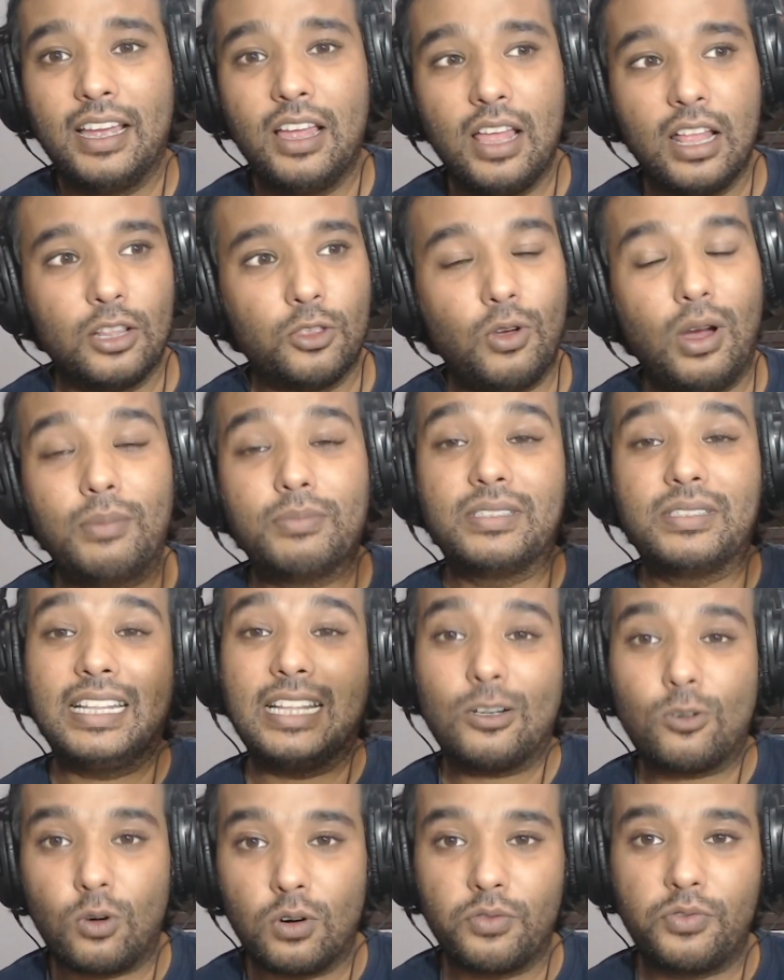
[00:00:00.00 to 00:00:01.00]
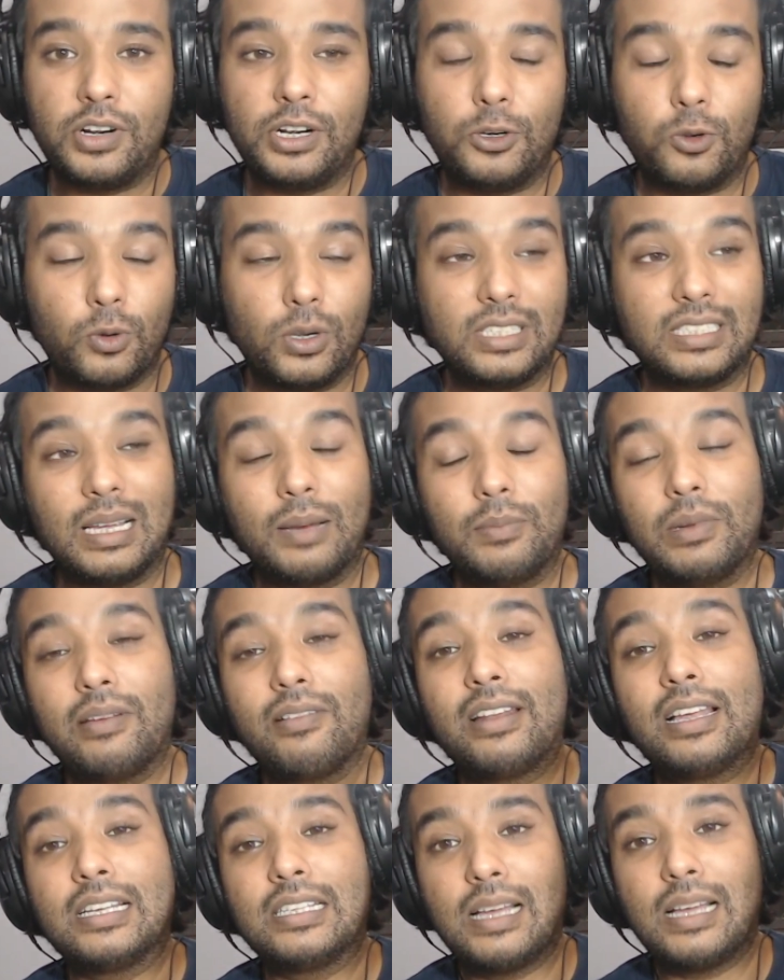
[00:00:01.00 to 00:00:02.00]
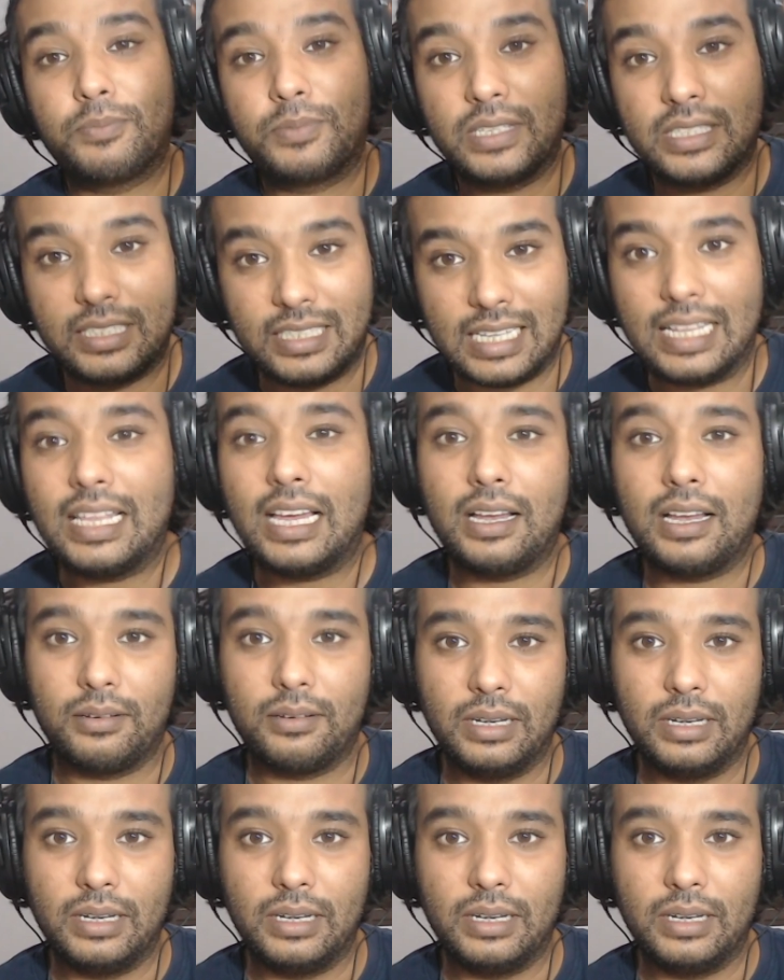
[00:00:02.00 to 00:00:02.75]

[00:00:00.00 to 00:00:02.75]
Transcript: तो आप ज़्यादा कॉन्फिडेंट होगे सामने वाला आपसे ज़्यादा